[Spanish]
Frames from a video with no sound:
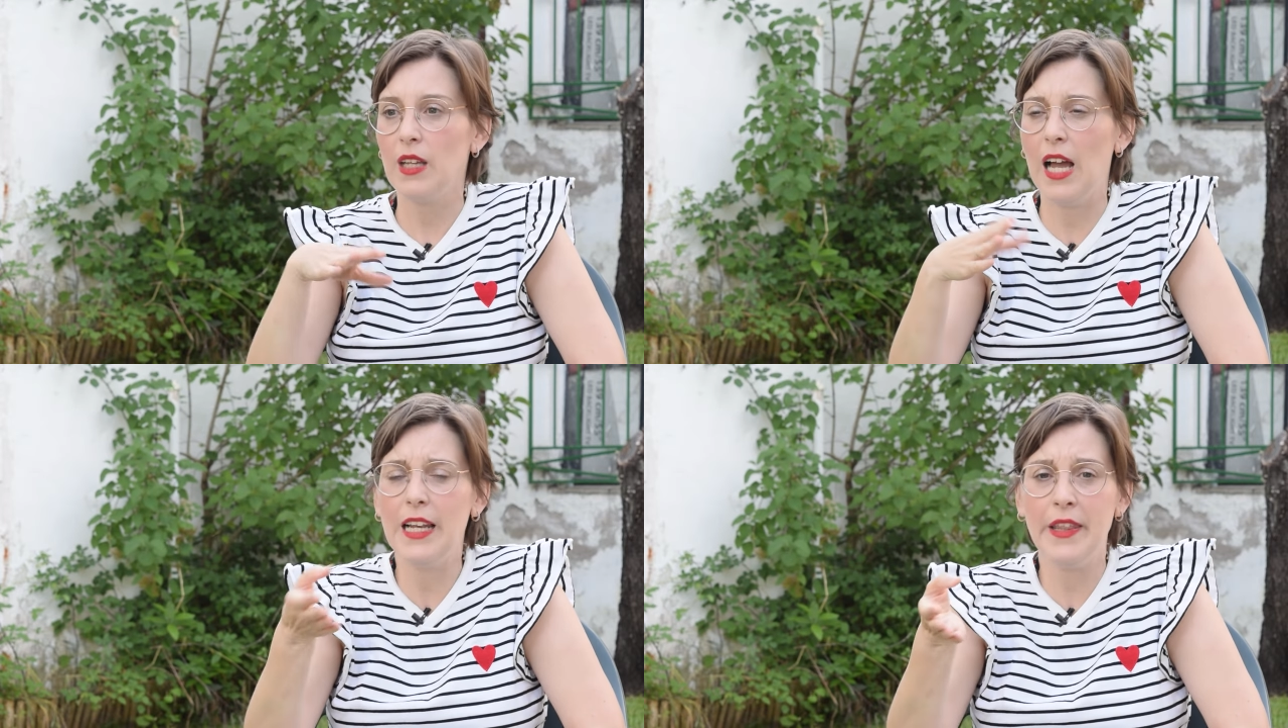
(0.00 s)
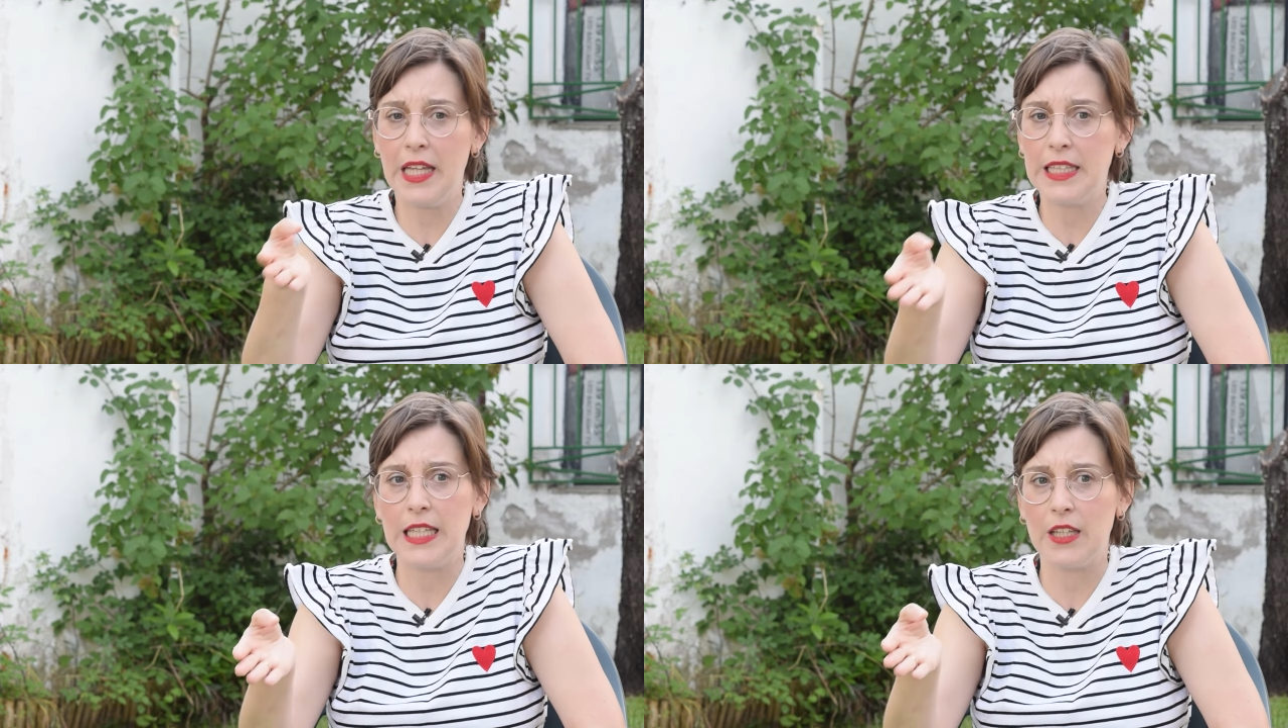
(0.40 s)

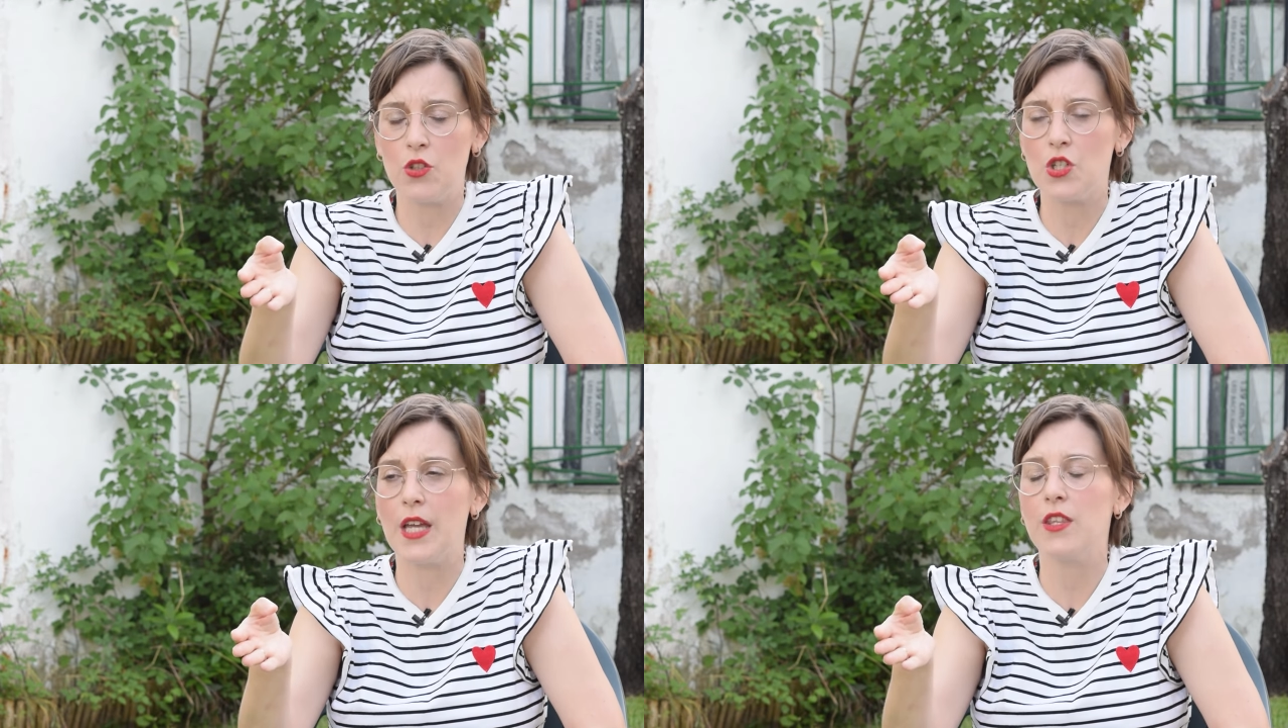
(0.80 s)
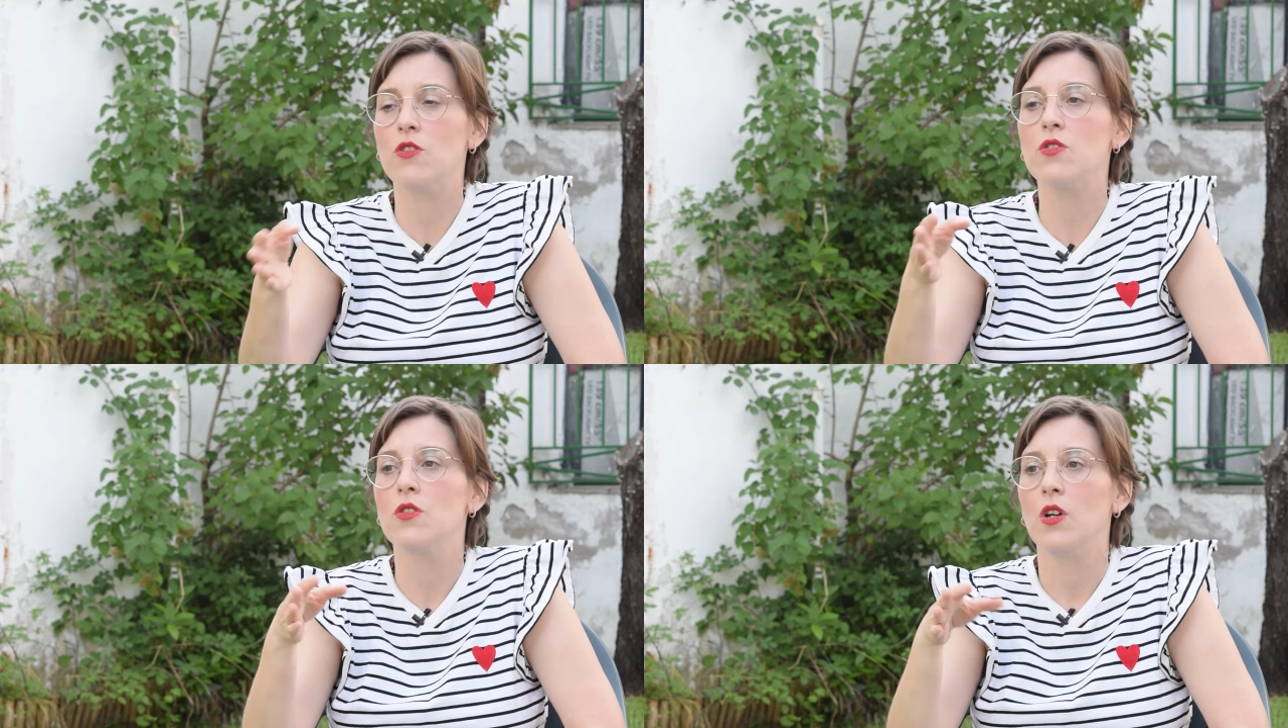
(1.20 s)
Alicia tenía dos
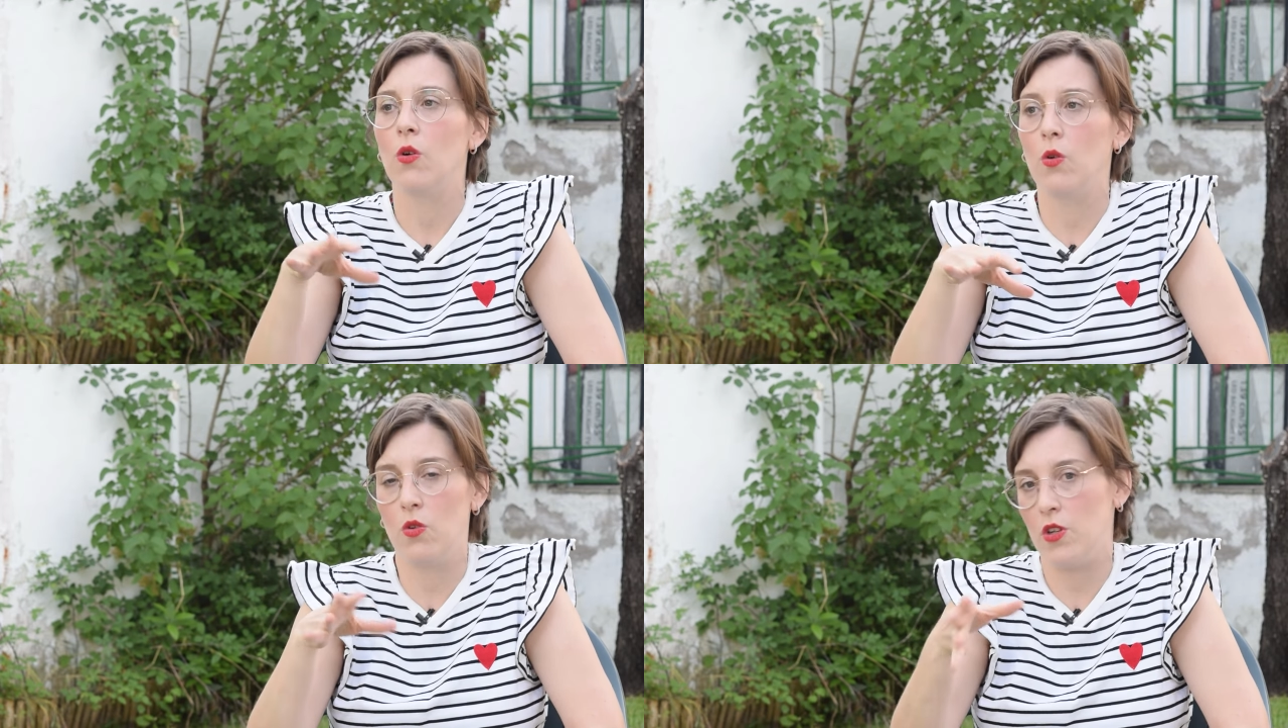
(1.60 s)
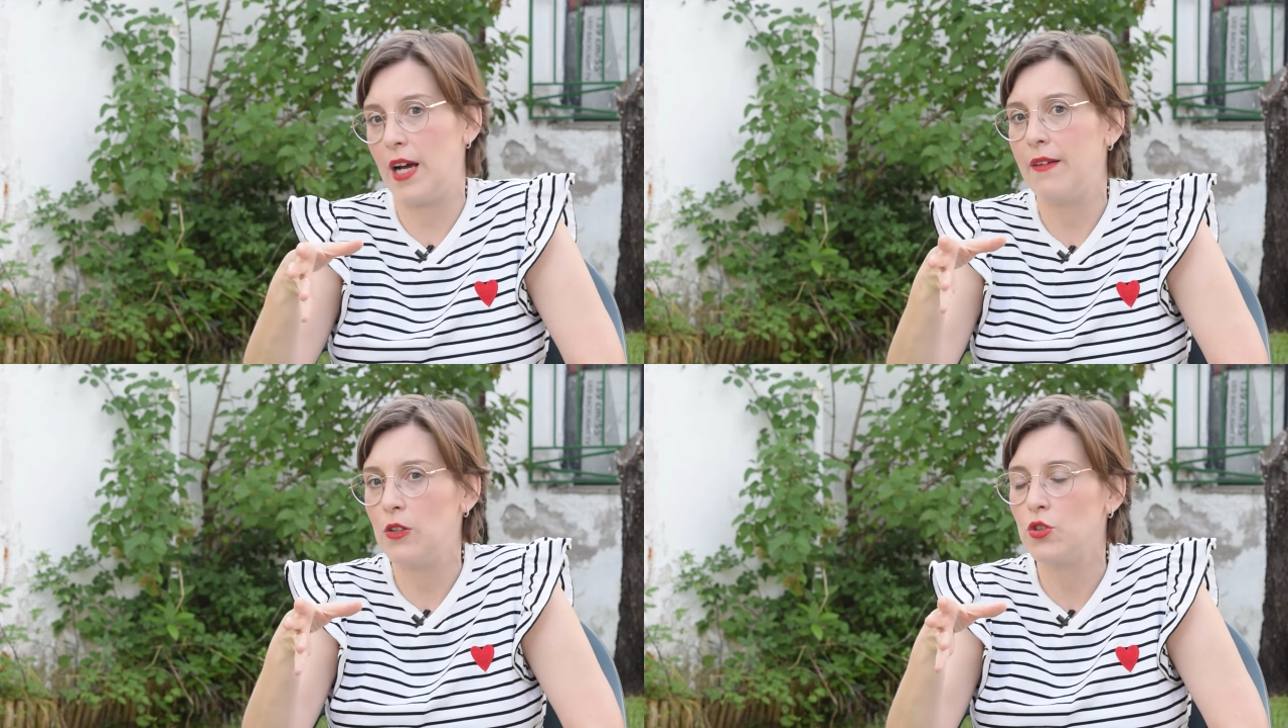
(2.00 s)
años, o no
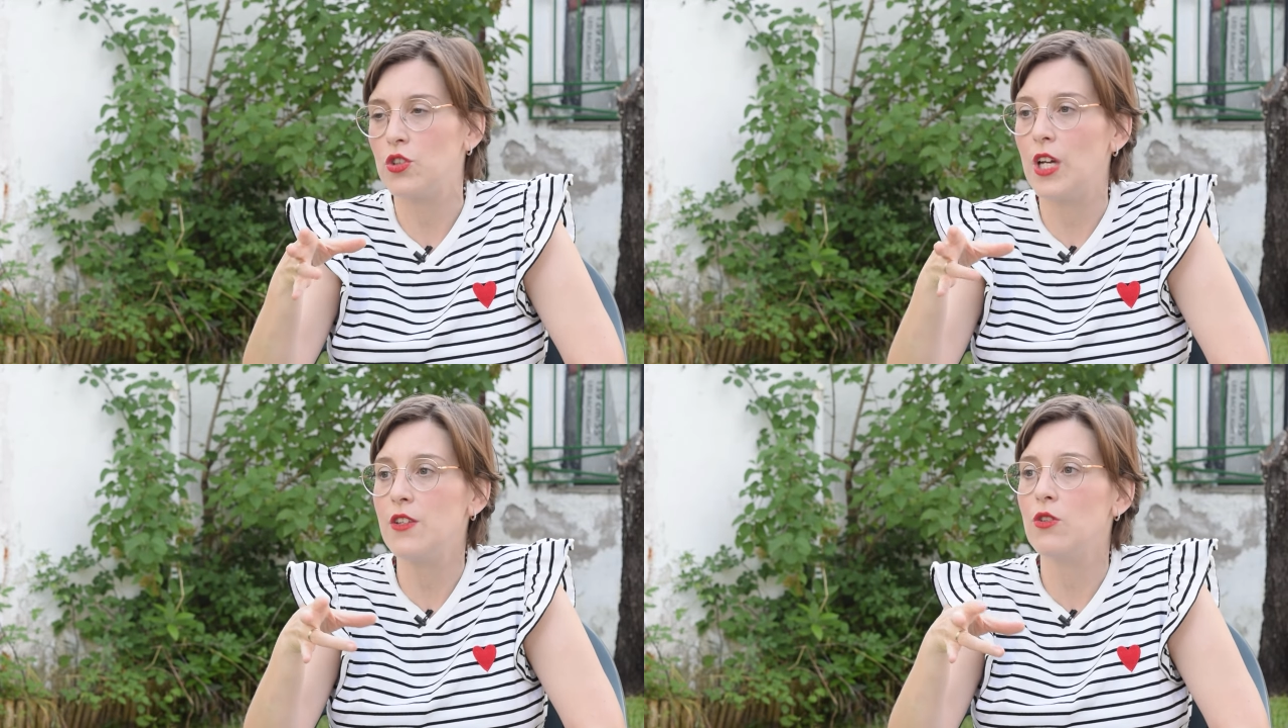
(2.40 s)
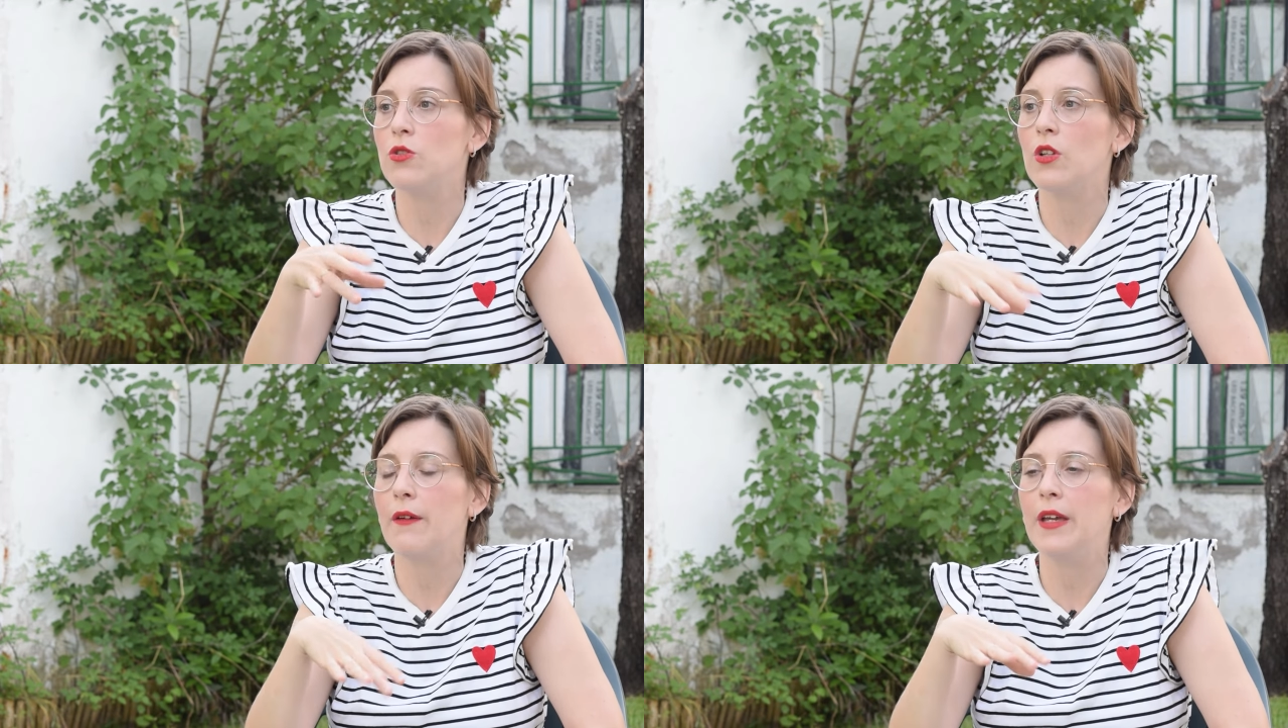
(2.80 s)
llevaba los dos años
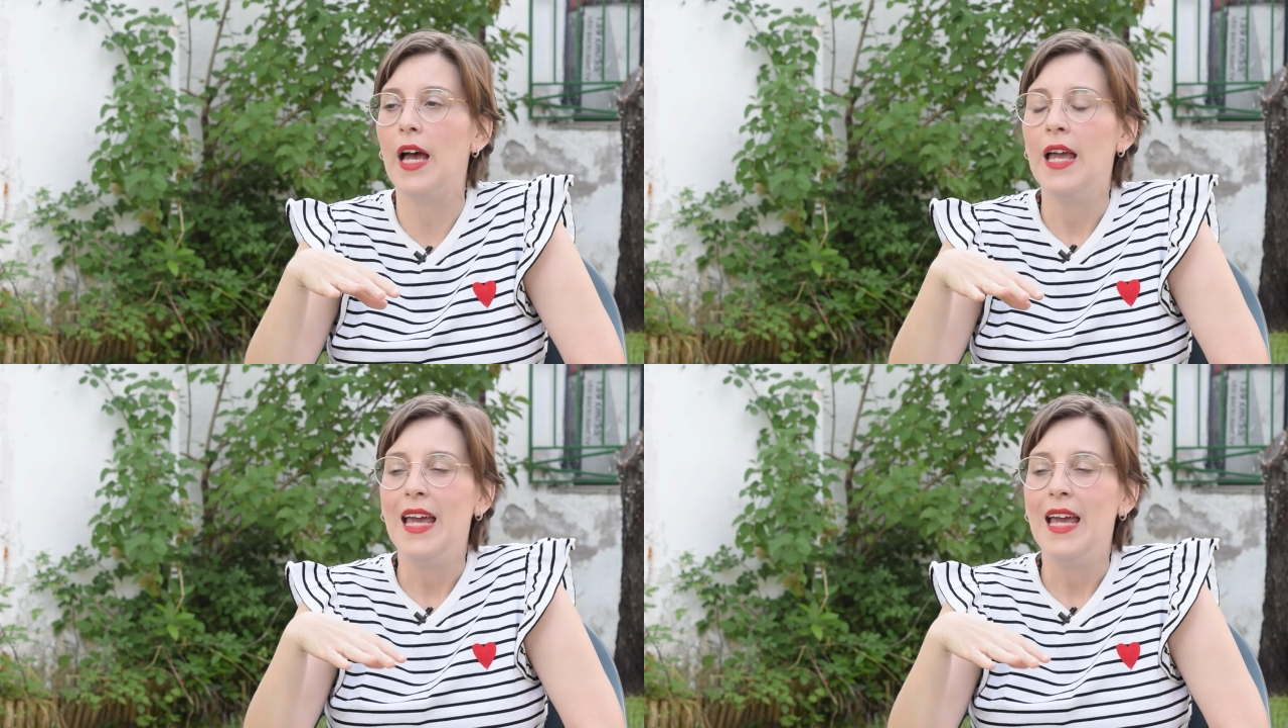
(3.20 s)
todavía.